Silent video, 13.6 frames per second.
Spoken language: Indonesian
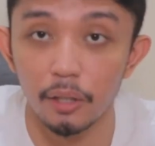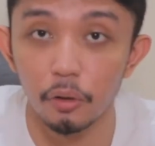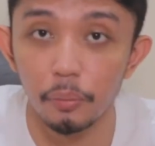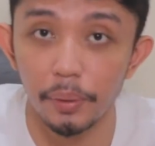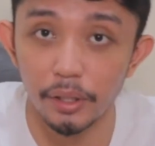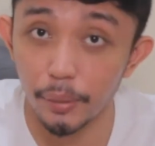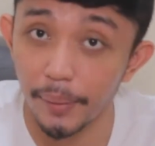gini
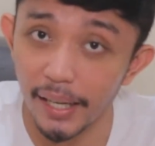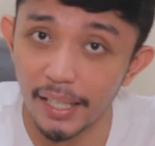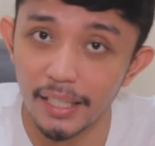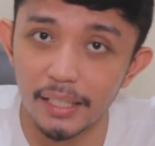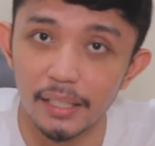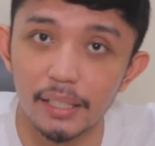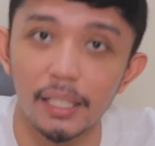tuh pasti
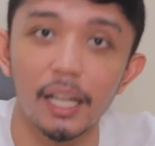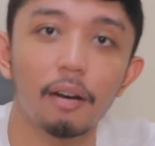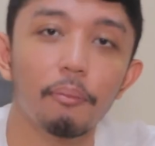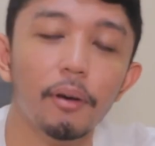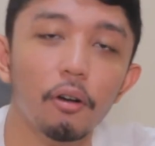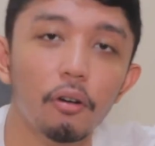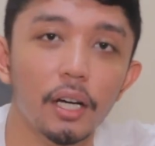manis
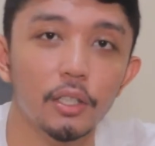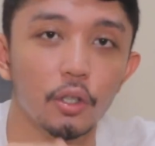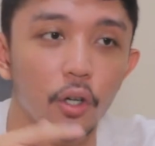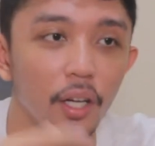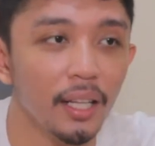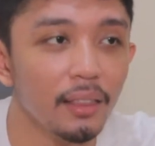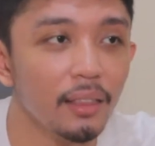dalamnya kalau nggak
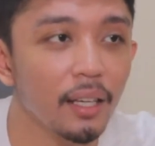coklat